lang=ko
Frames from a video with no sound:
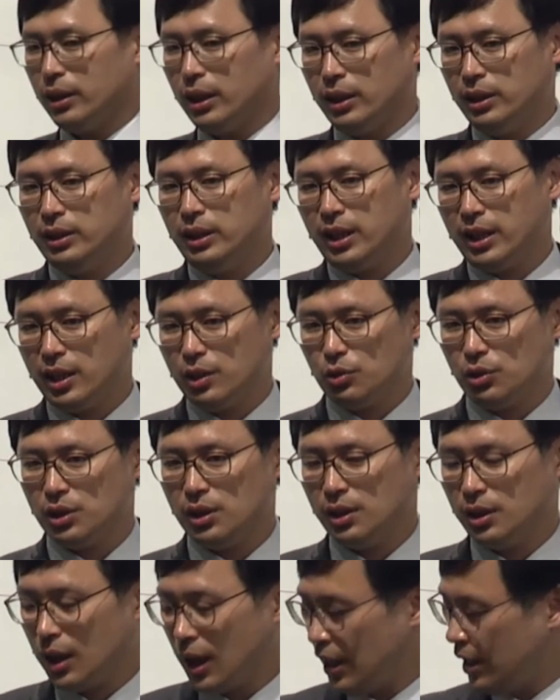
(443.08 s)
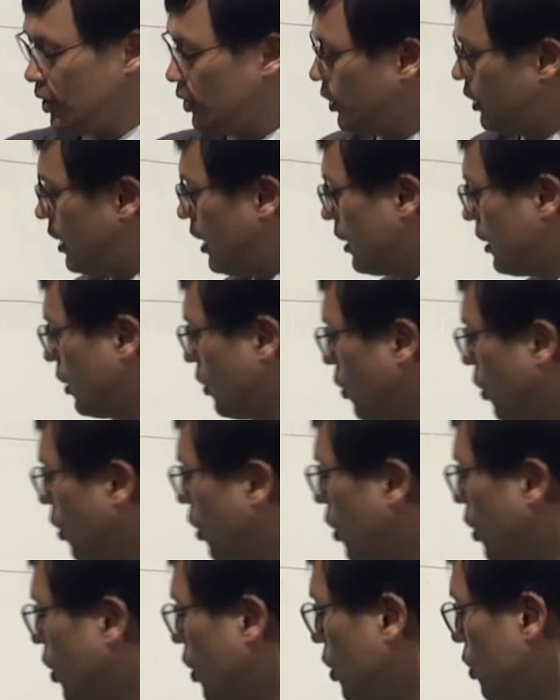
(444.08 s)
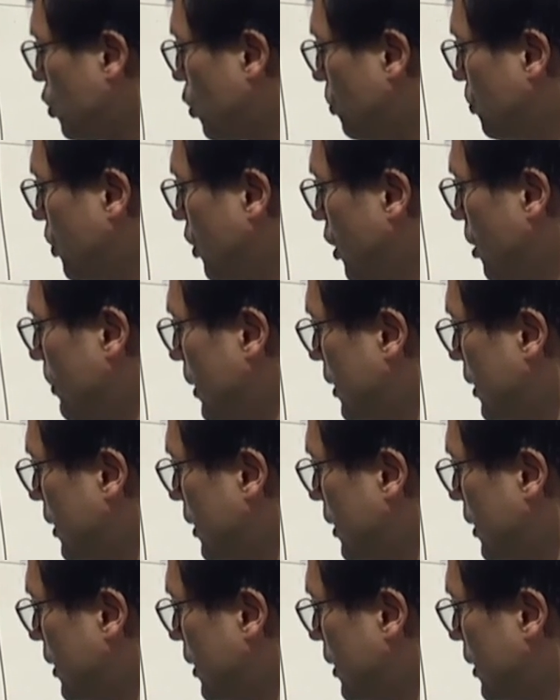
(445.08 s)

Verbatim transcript: 개인에게 주신 개인 언약이고 좀 전에